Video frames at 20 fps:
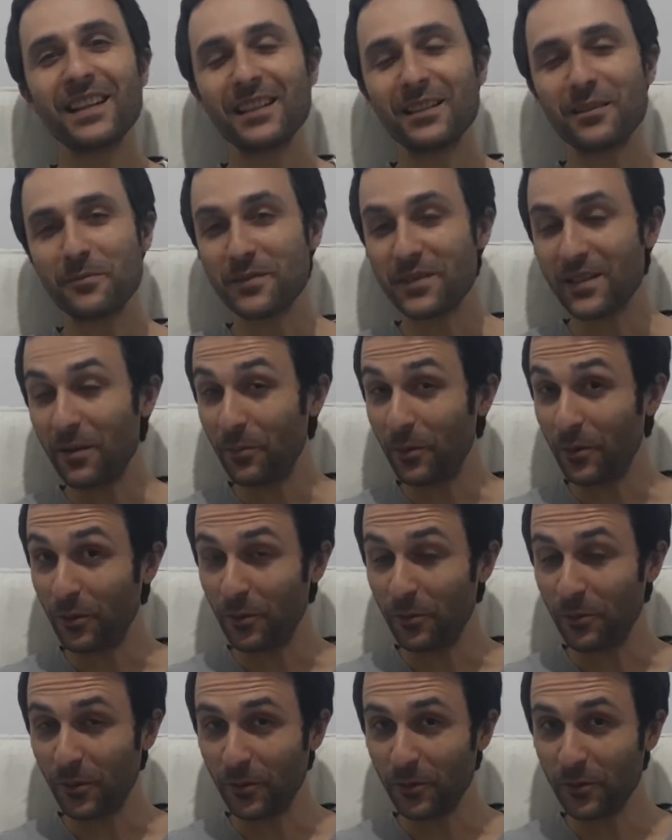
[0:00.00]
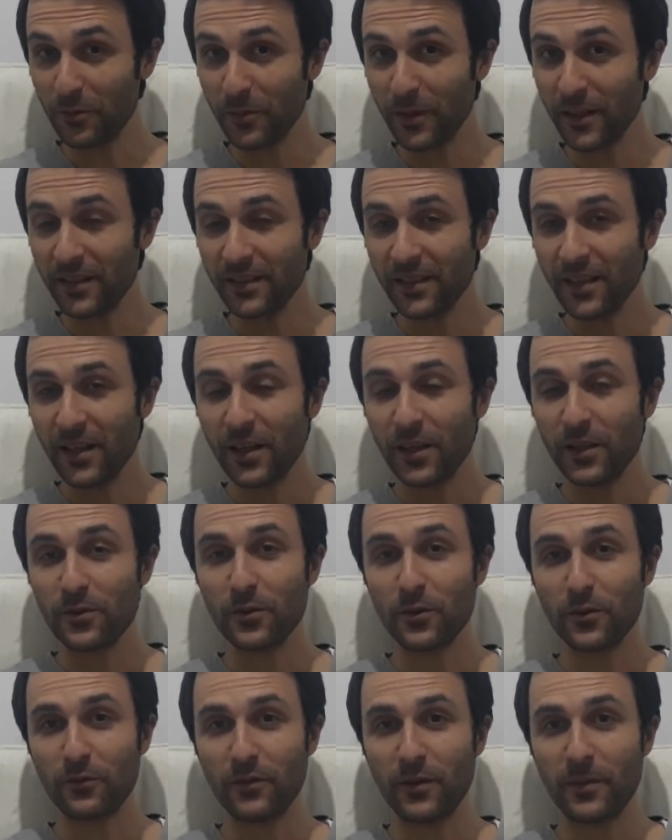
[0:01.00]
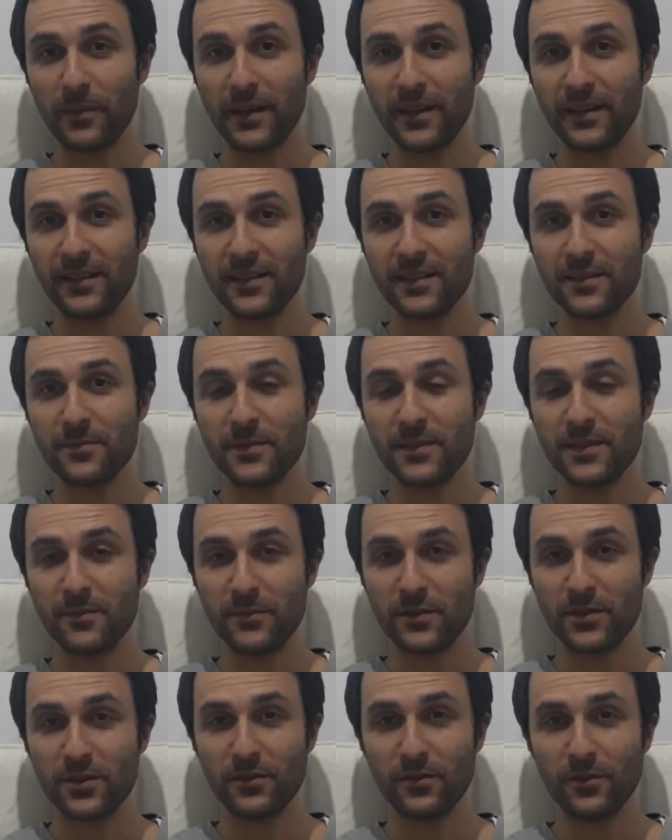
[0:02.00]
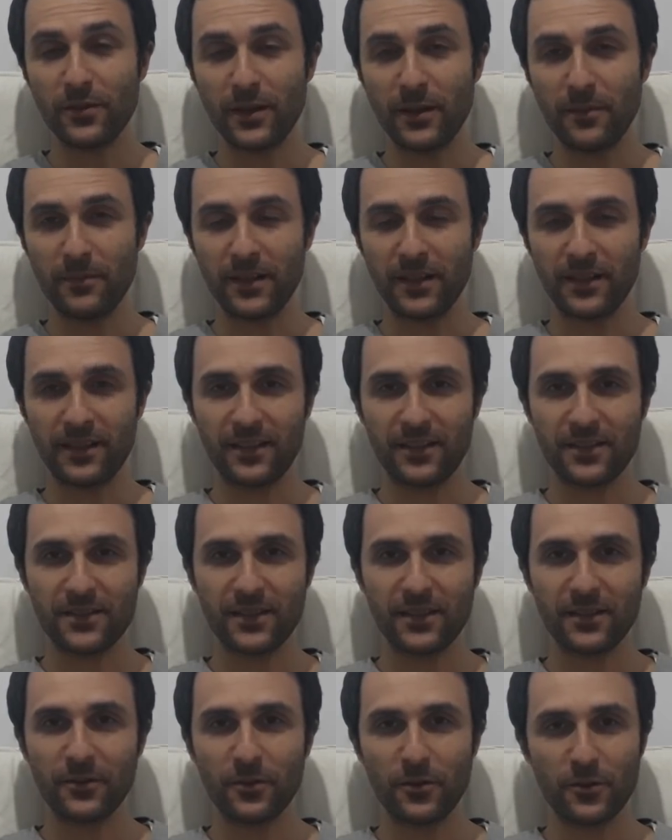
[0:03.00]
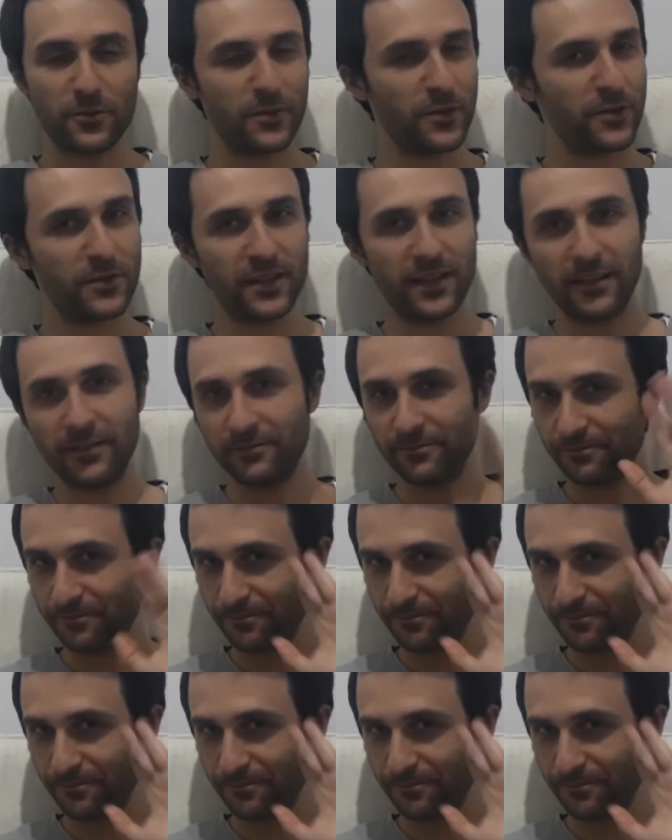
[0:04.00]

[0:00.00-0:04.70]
Kanalımıza abone olmayı unutmayın. Yorum ve beğenileriniz bizim için önemli arkadaşlar. Görüşmek üzere.